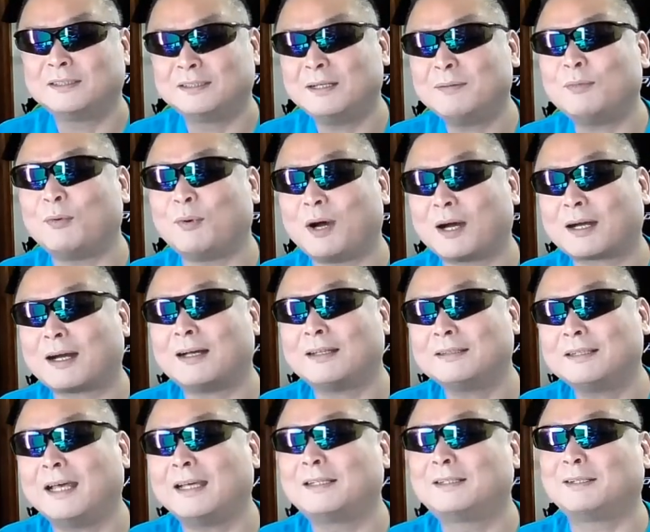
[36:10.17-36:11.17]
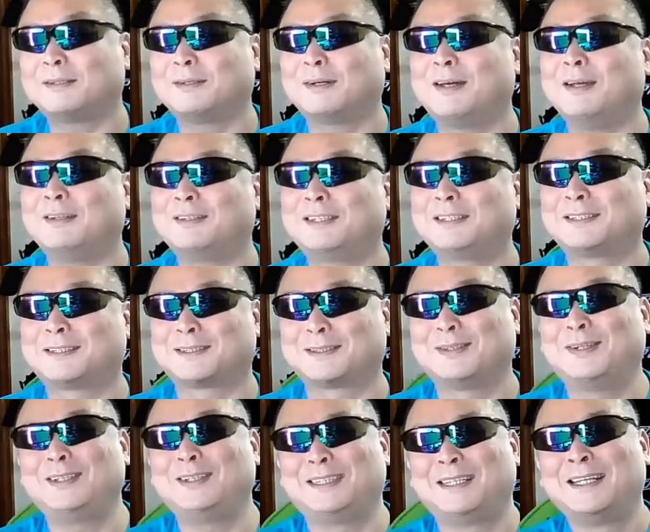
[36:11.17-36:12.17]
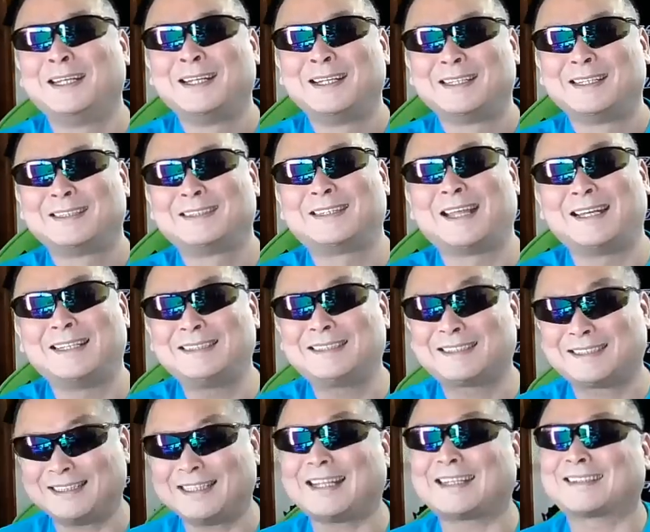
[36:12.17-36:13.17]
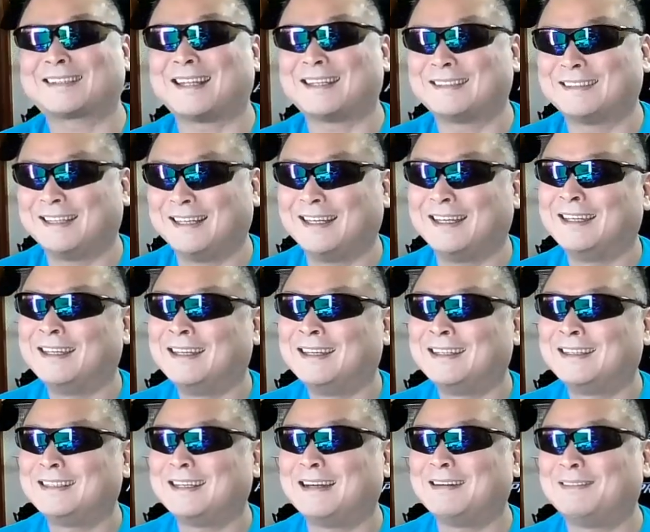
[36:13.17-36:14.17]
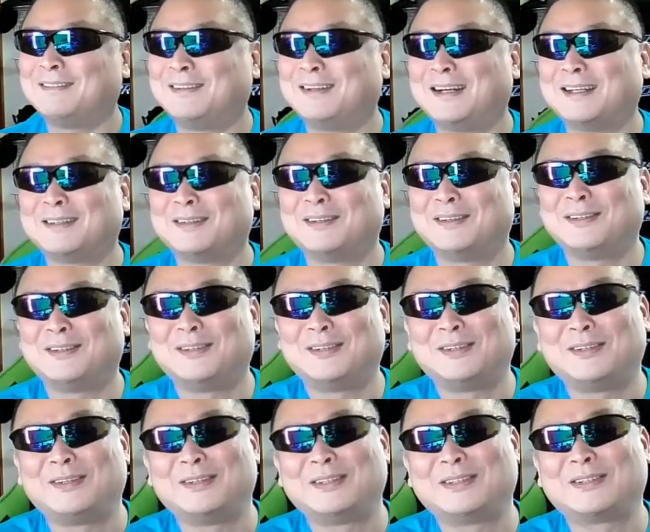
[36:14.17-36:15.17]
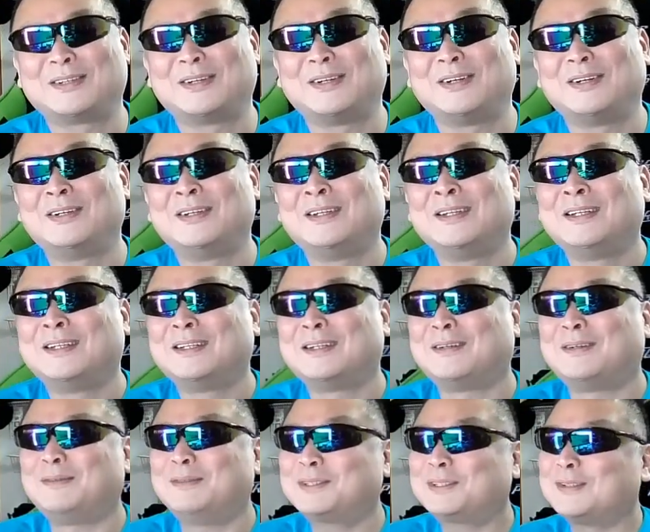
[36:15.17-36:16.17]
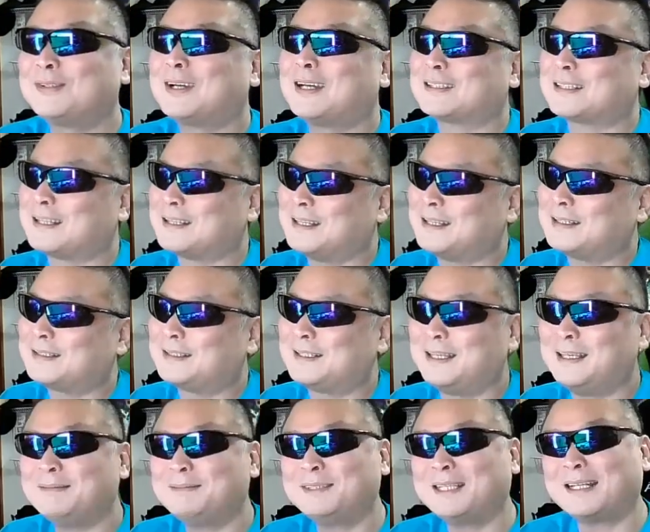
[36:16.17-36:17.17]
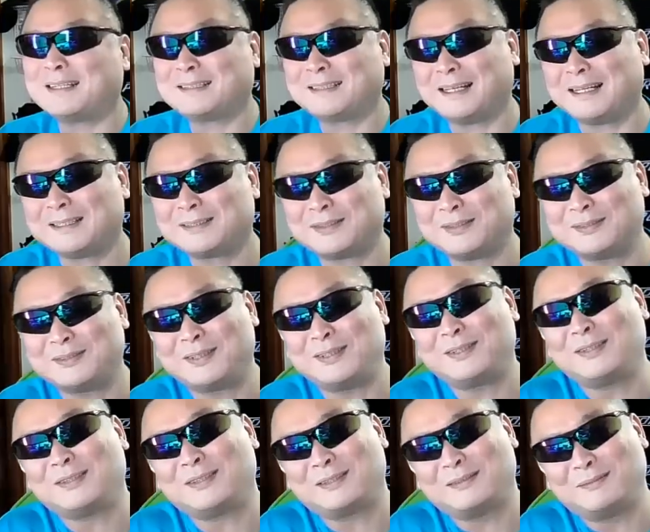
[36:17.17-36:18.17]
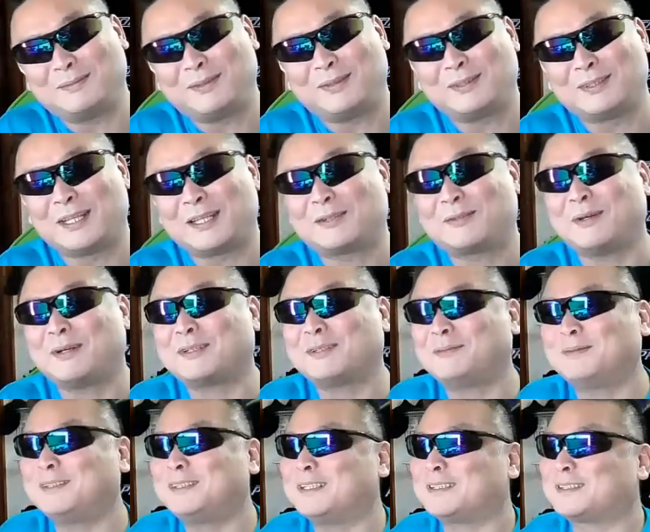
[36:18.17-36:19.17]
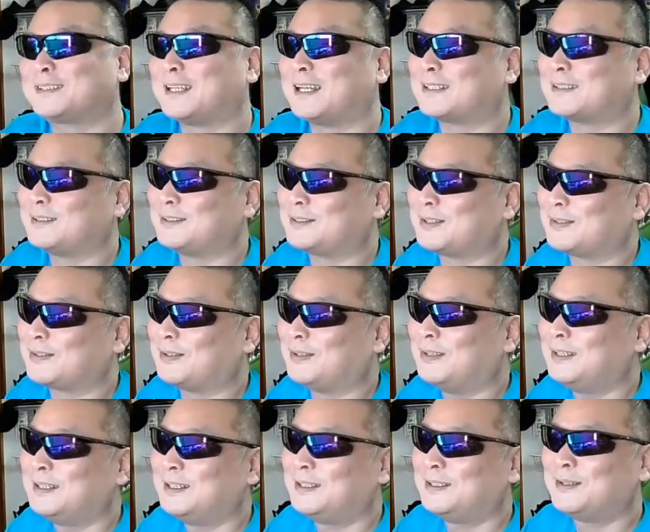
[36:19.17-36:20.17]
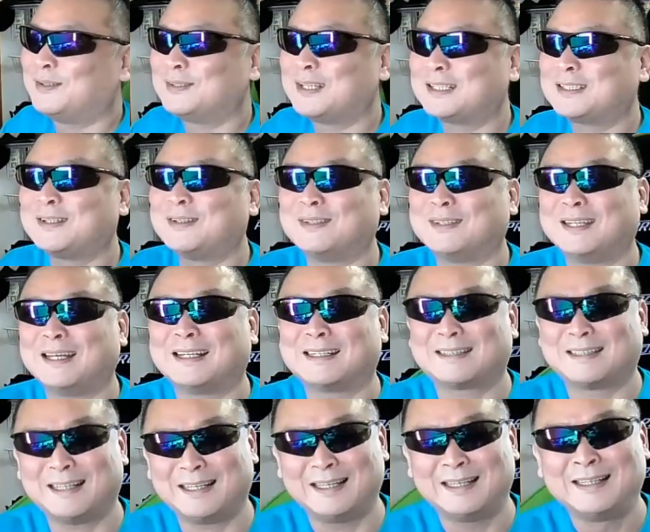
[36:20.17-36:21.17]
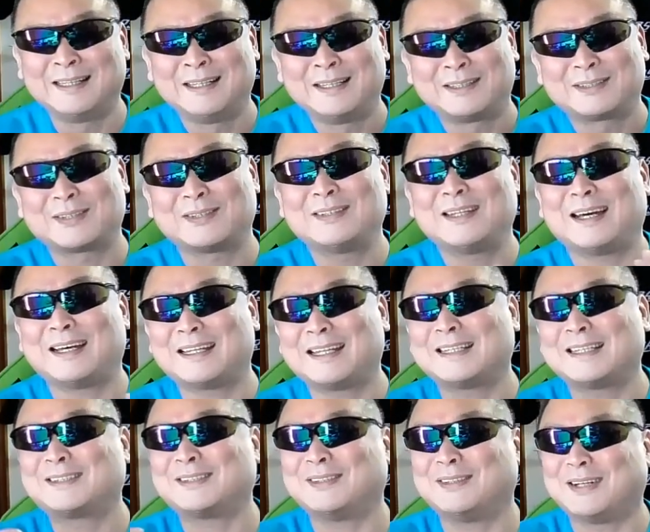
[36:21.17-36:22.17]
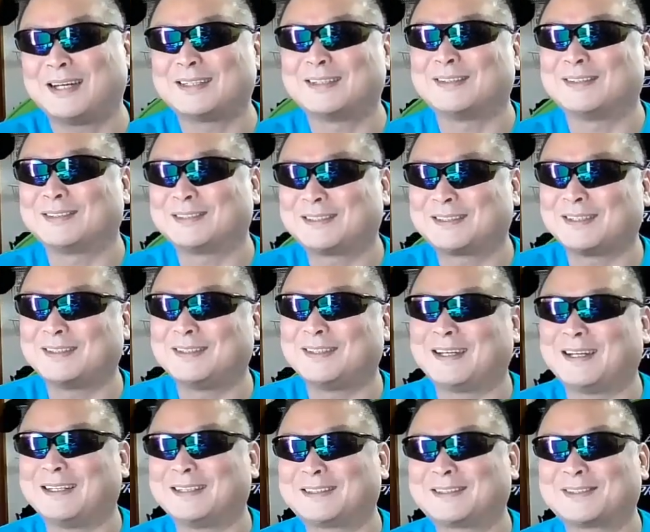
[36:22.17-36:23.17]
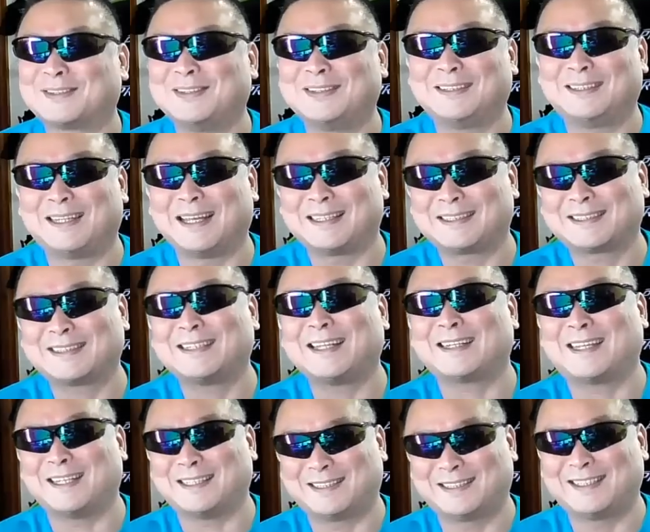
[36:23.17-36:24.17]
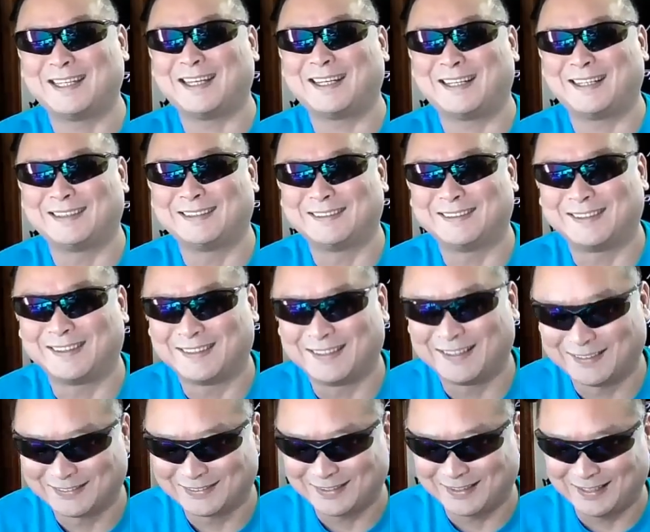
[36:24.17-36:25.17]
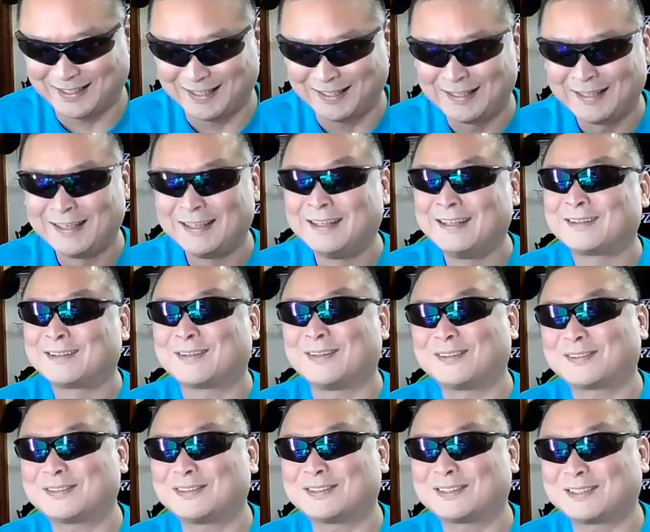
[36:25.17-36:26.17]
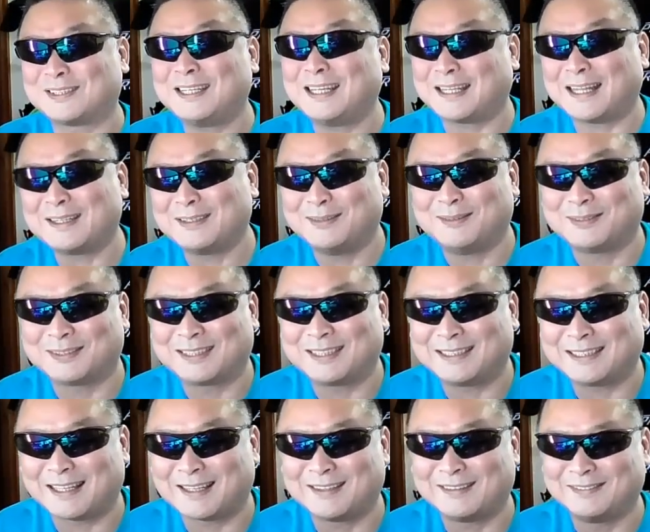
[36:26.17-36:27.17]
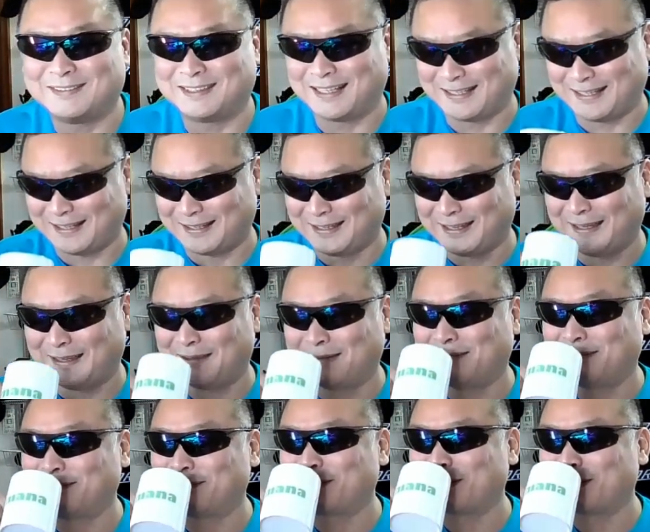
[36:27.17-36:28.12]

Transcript: でも分かんないっていうのがすごい大好きだったんでいやもうあの本当面白かったね、ゲームやって遊んでるよりもネットワークビジネスやってる人といろんな人に出会ってそんな話をあのしてるのがすごい大好きだった時代があるんだよね本当ねこ次は何を持ってきたのみたいなね。